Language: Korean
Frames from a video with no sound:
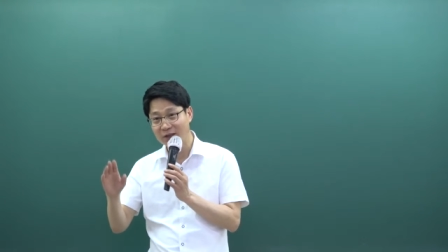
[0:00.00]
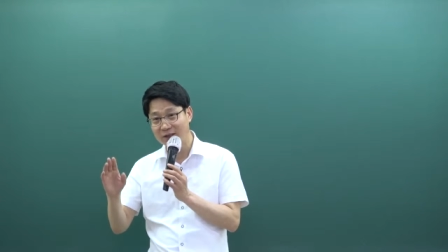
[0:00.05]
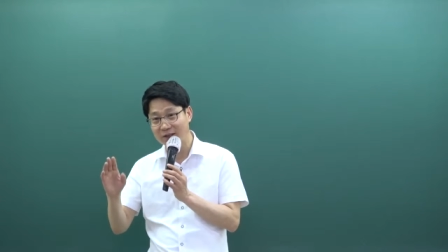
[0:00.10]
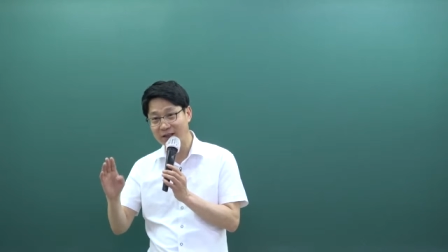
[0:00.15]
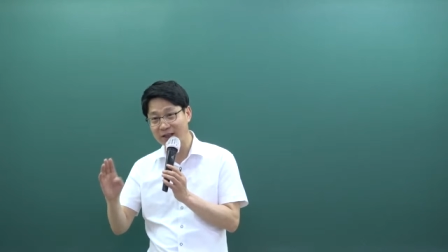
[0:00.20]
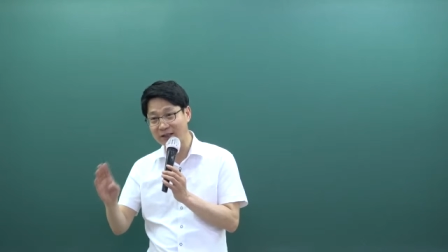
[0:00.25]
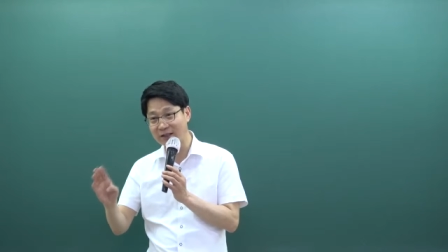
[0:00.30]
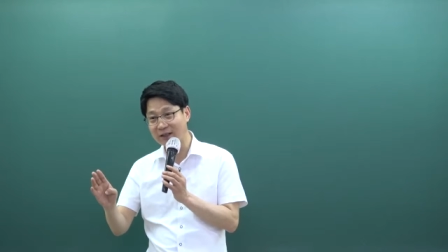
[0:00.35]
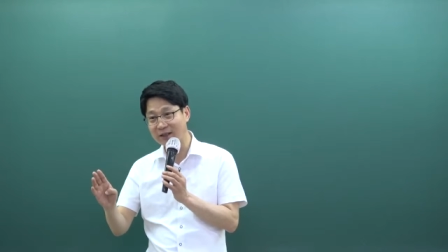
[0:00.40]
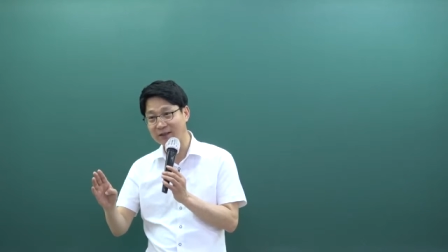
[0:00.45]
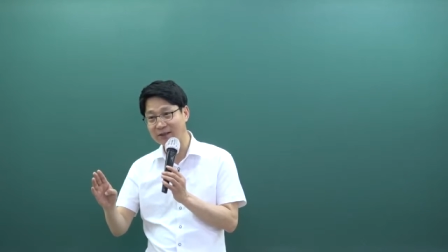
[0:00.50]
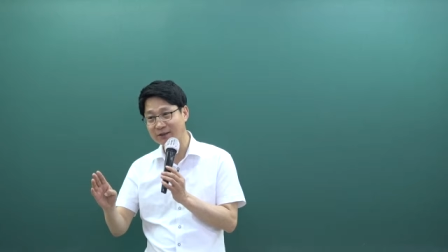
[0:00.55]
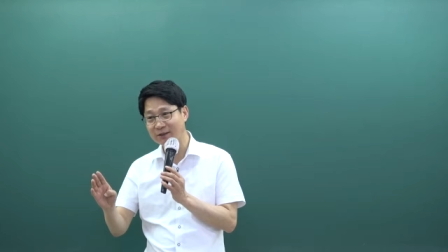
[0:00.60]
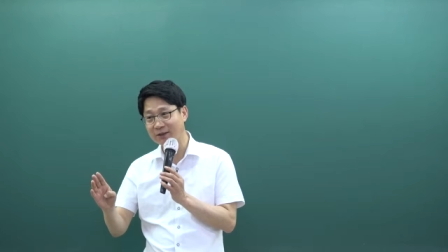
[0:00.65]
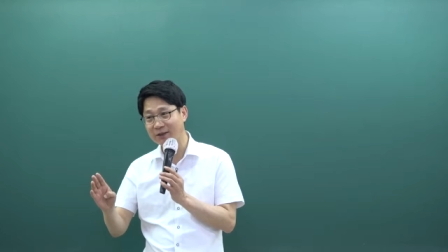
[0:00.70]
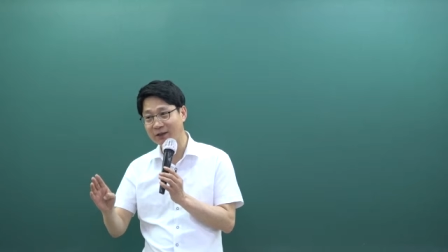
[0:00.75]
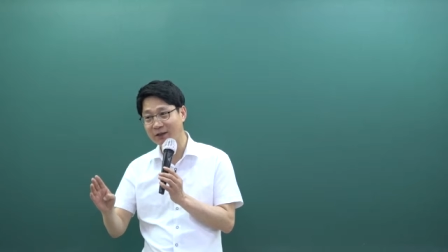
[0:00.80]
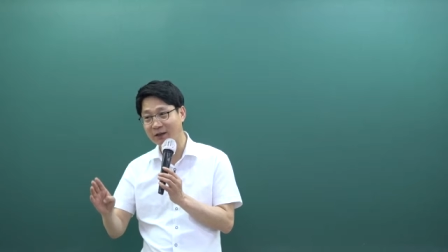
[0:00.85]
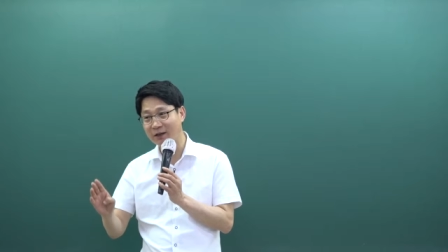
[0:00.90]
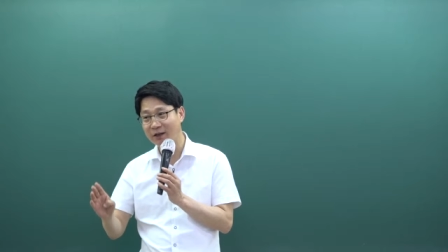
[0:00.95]

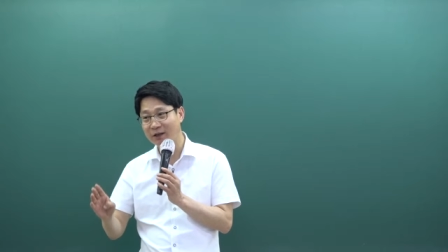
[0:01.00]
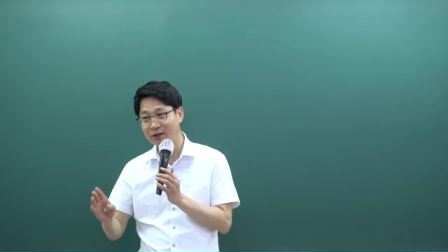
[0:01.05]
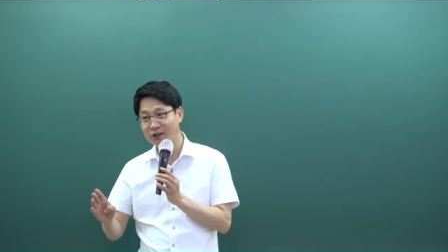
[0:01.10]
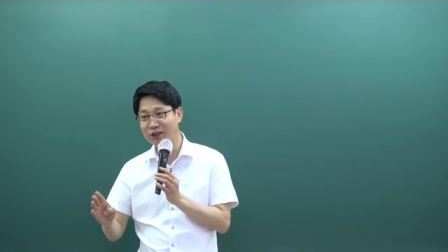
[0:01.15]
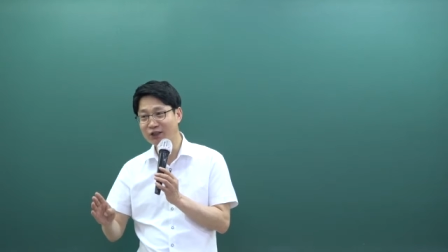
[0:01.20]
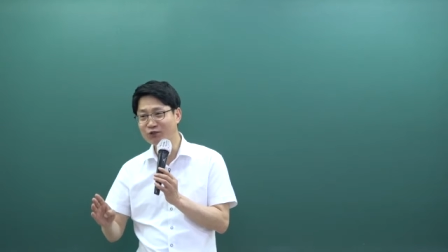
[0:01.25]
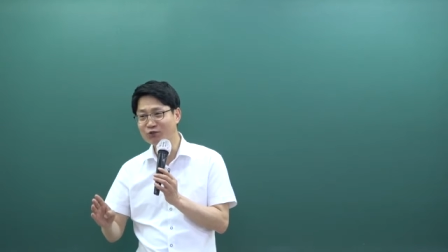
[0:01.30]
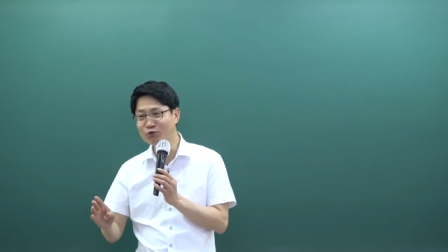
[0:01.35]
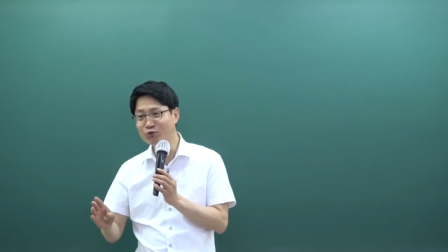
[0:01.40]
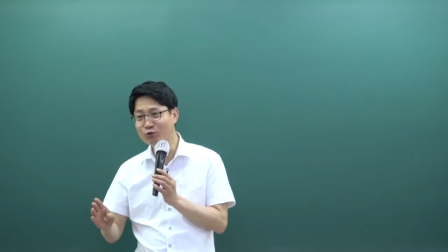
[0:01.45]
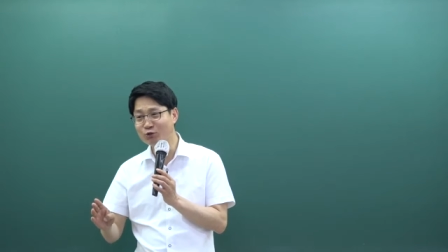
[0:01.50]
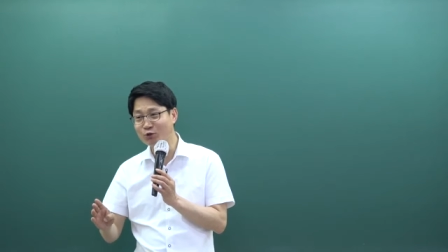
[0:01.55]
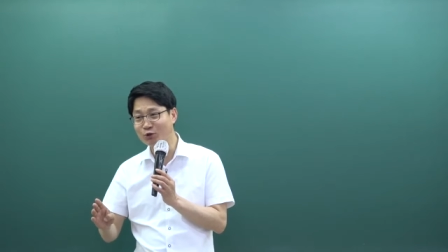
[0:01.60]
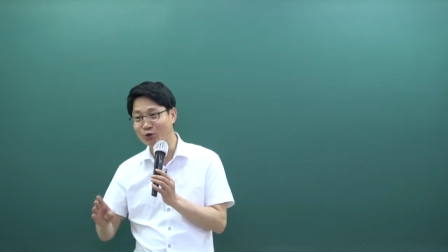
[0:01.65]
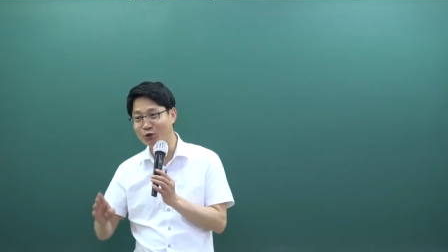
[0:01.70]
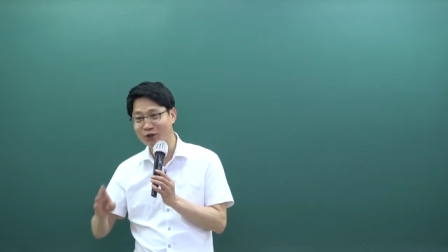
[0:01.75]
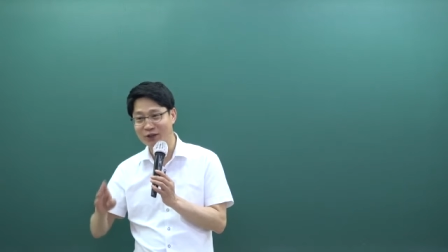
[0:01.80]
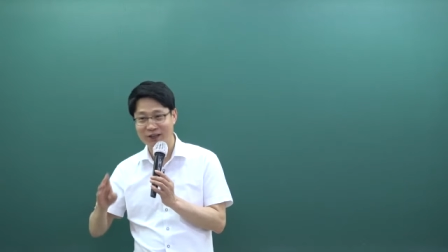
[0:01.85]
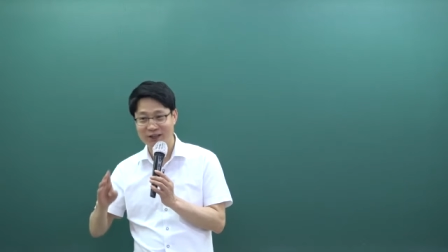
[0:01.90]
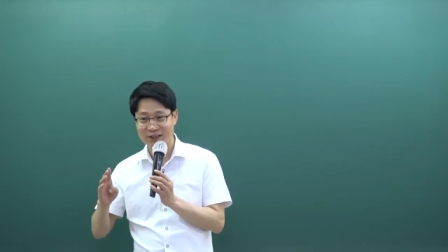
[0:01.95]
재산세,
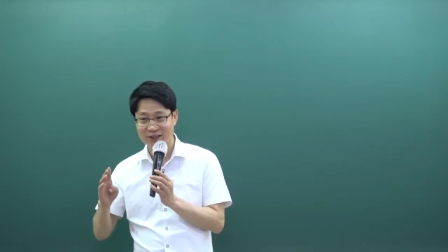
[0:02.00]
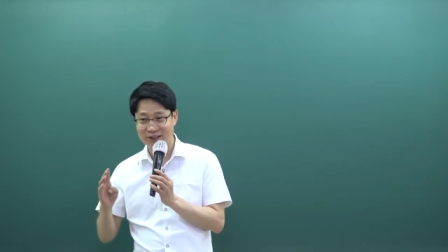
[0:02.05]
친구,